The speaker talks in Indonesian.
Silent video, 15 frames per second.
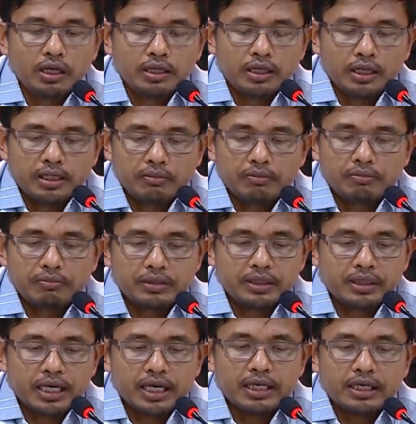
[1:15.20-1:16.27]
ya
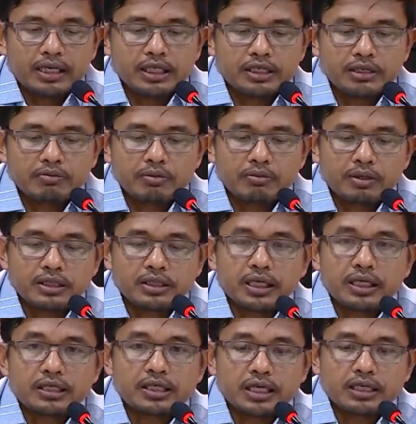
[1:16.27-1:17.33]
penyerahan hasil
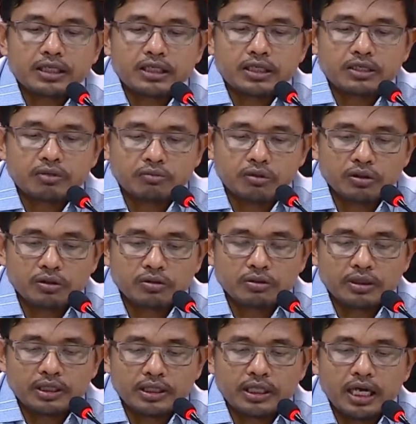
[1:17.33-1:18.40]
pemeriksaan kesehatan tersebut
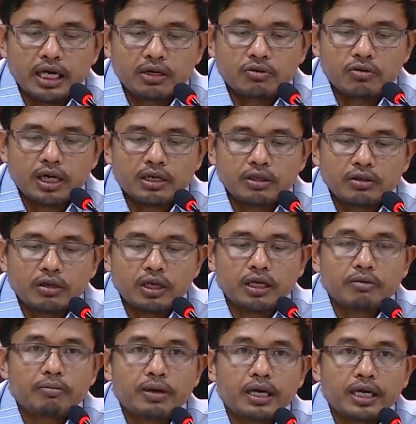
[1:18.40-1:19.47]
ya, dilakukan oleh
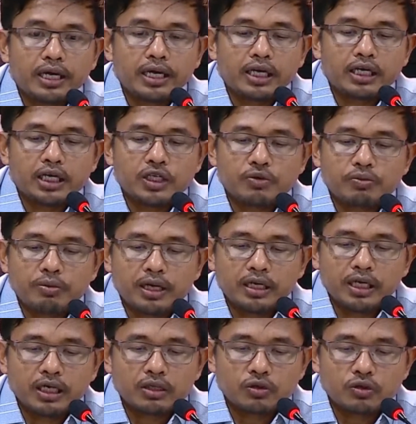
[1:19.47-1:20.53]
Kepala RSPAD
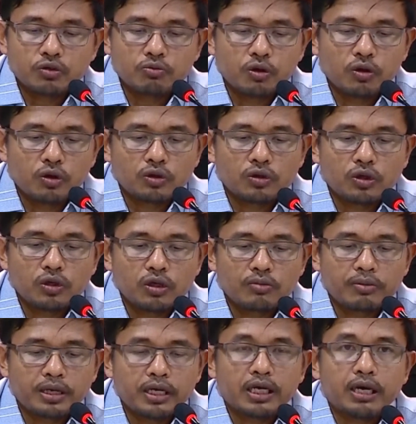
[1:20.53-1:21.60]
Gatot Subroto
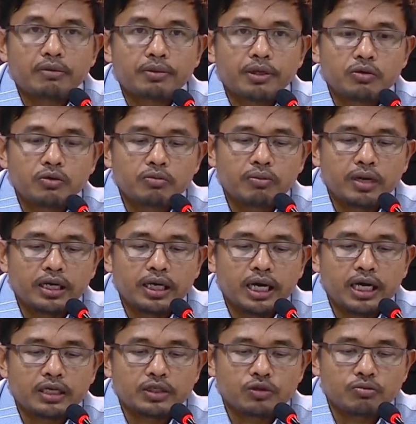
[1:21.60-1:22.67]
kepada KPU pada
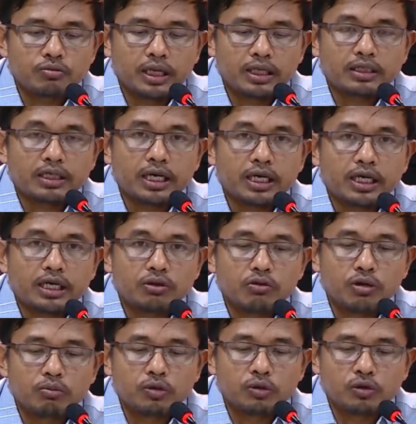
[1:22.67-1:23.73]
hari Jumat tanggal
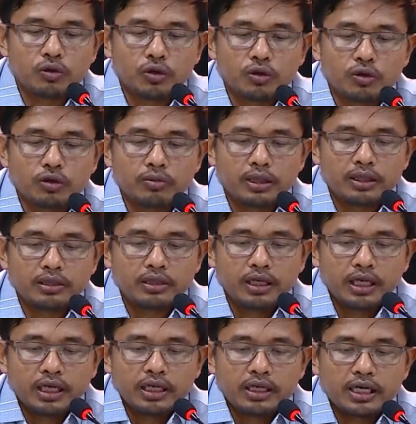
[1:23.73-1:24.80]
27 Oktober
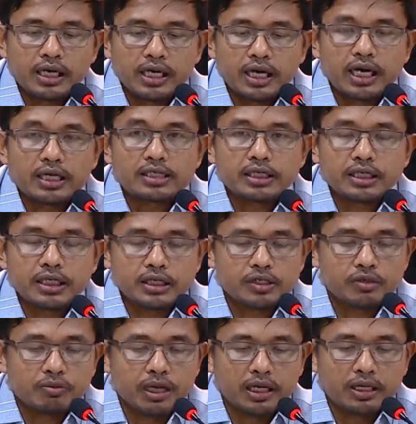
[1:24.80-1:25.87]
dengan hasil
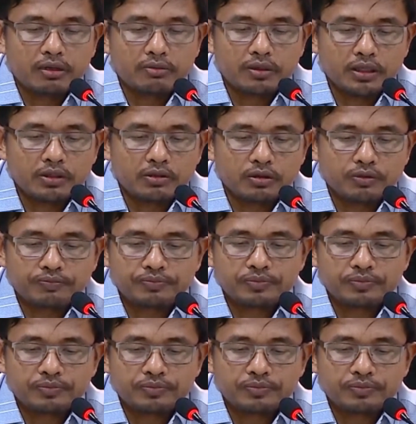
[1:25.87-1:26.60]
sebagai berikut